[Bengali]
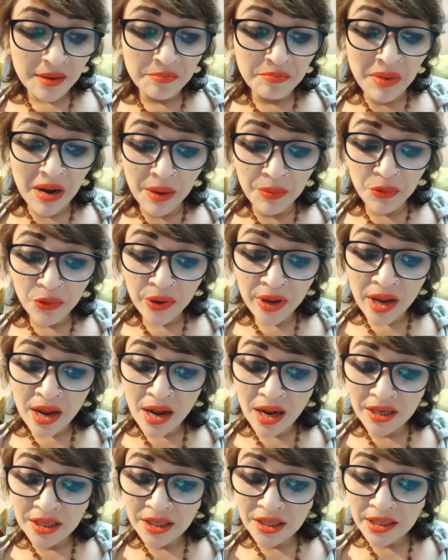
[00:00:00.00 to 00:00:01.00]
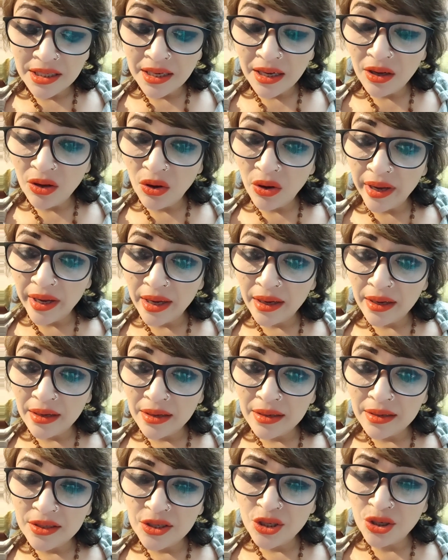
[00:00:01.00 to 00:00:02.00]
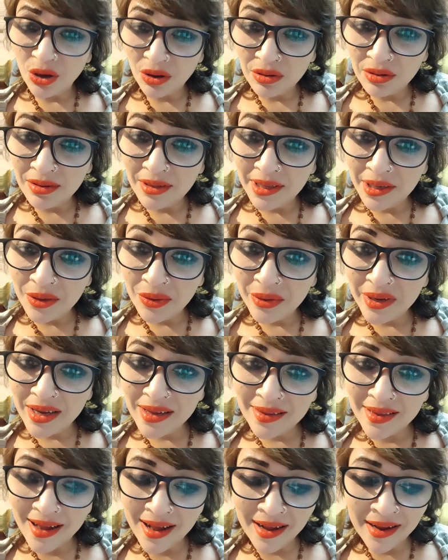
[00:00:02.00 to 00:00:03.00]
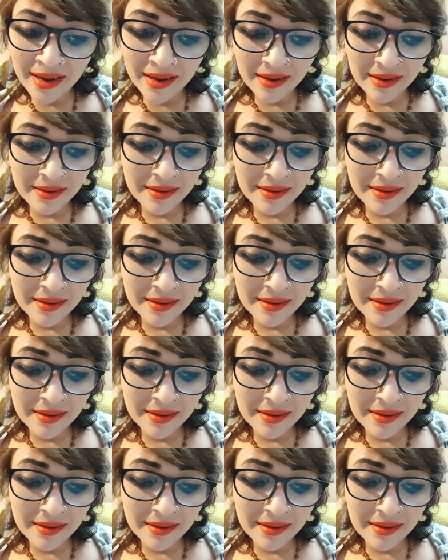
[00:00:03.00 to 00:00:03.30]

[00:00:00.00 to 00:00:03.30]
বাবুই হাসিয়া কয় সন্দেহ কি তাই